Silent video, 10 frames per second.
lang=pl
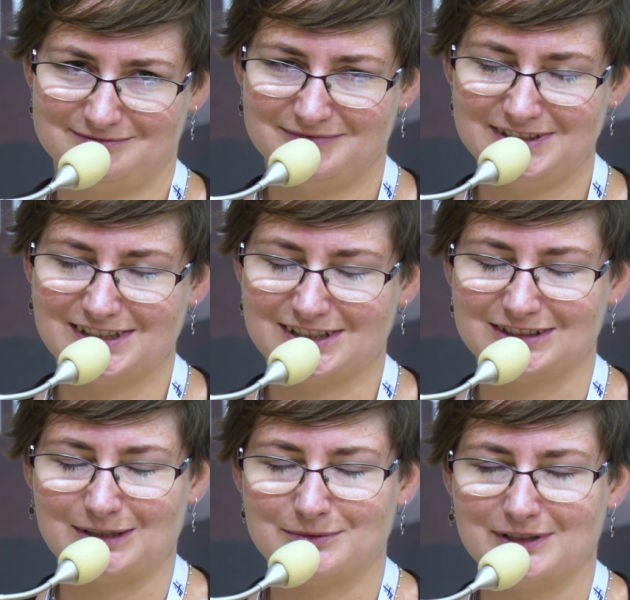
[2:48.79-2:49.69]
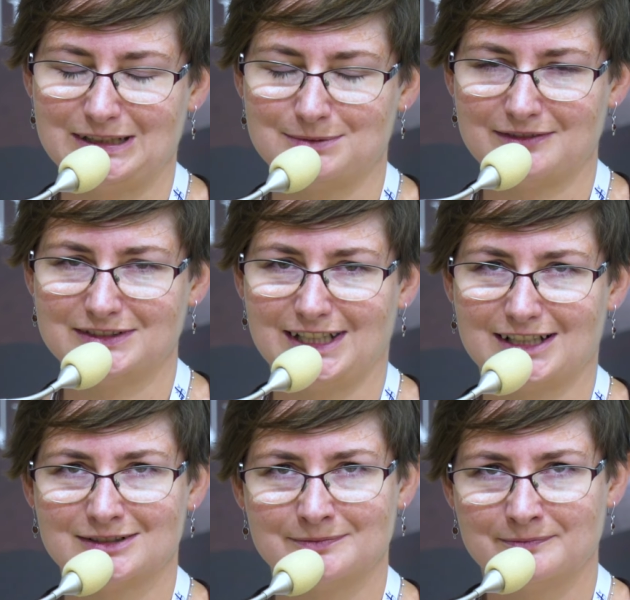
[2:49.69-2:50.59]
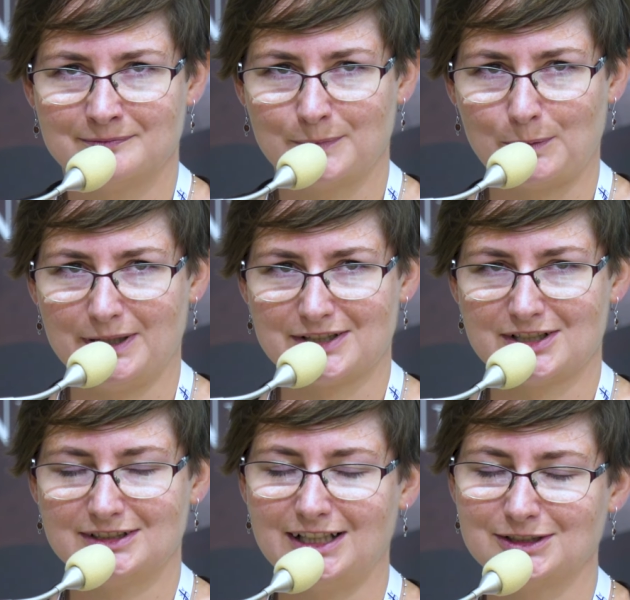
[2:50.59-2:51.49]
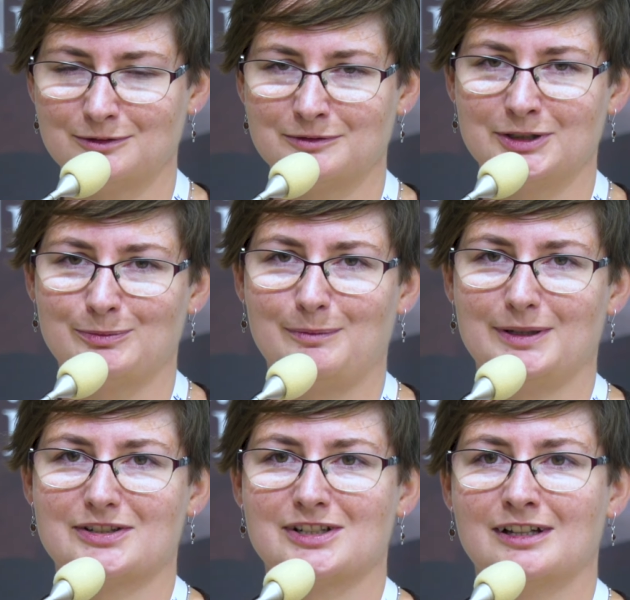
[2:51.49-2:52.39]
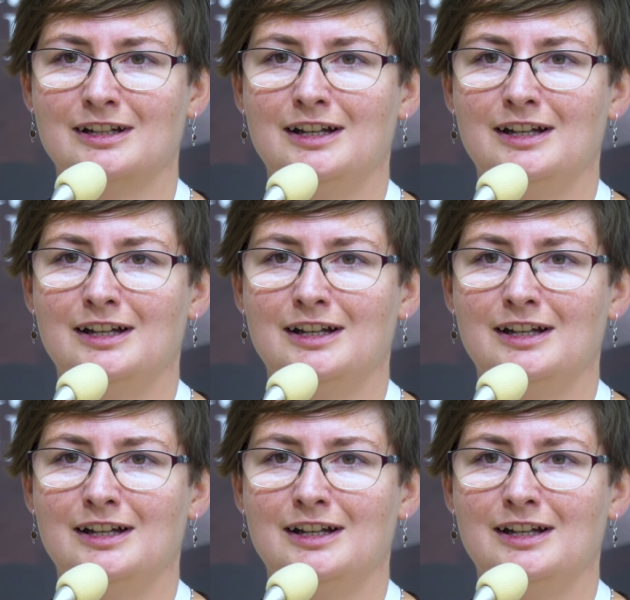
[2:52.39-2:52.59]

Widzę, że ona była naprawdę, jak popatrzę na nią i popatrzę